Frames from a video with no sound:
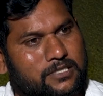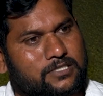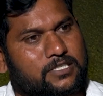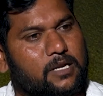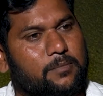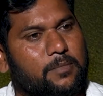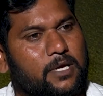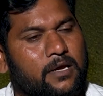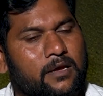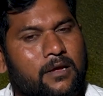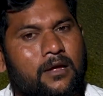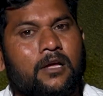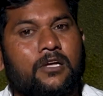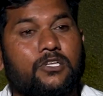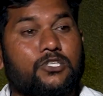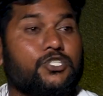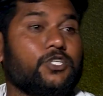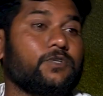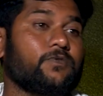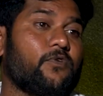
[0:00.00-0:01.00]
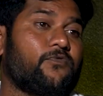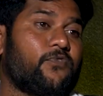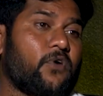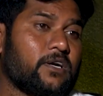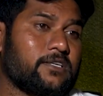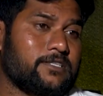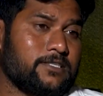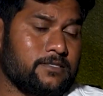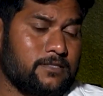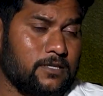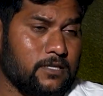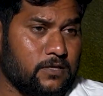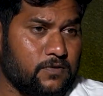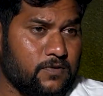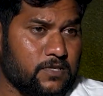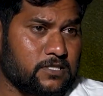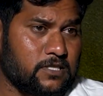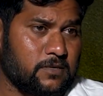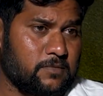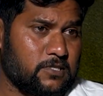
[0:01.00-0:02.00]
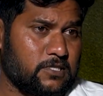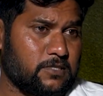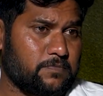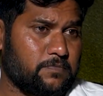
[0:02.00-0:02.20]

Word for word: తక్షణమే జియో ఫార్టీ సిక్స్ని ఎత్తివేస్తామని